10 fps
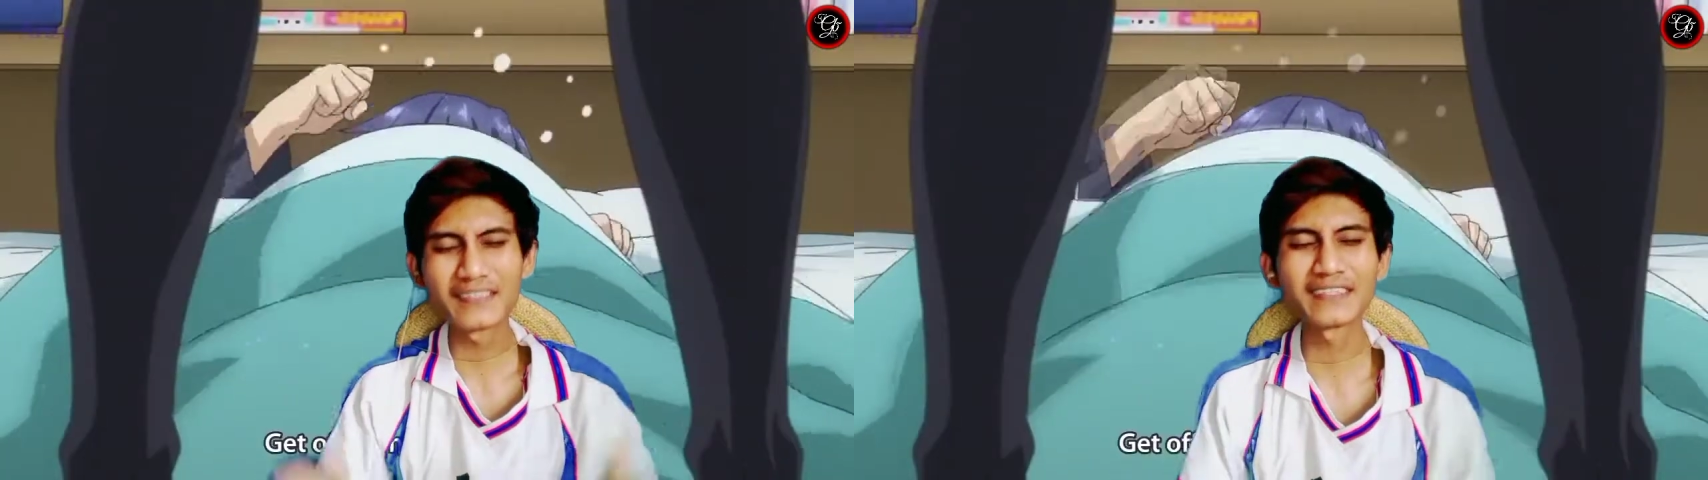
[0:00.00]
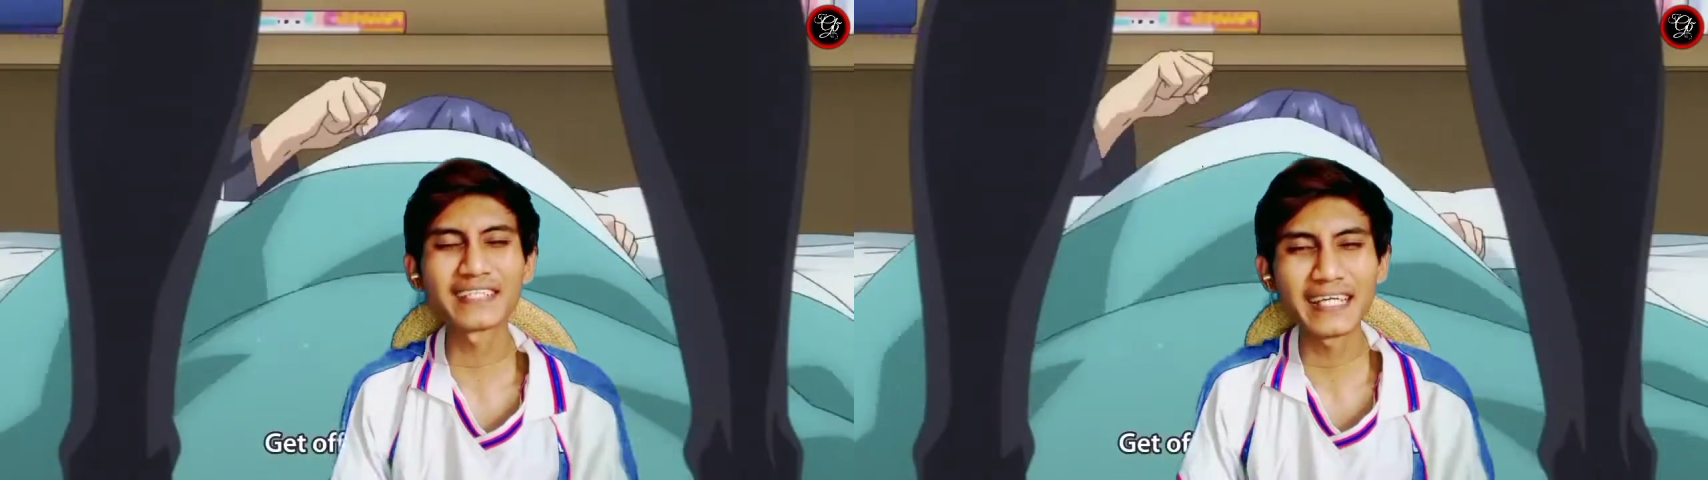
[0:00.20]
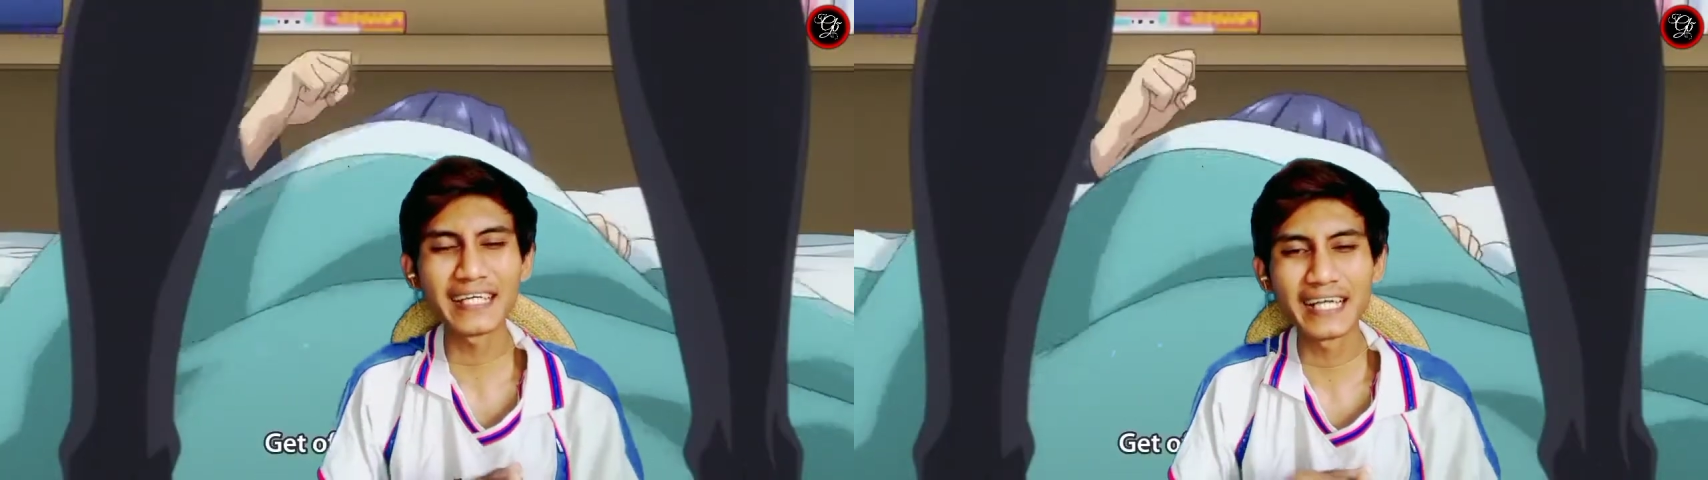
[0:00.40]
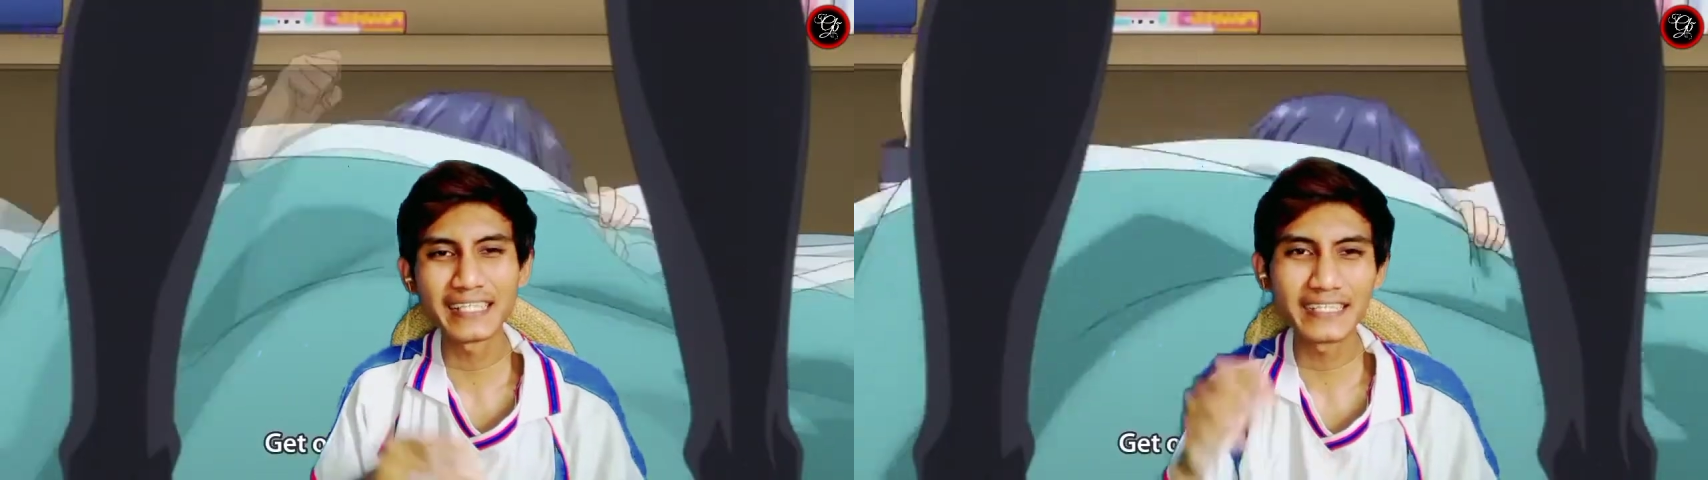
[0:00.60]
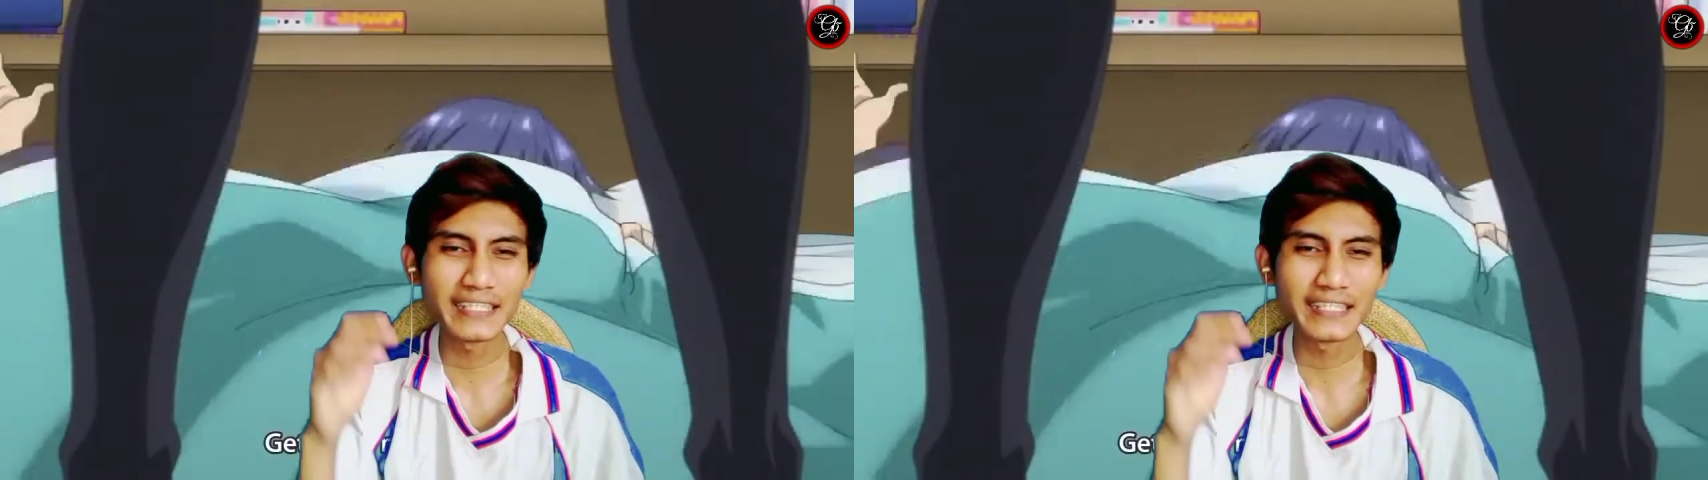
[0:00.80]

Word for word: Oke kali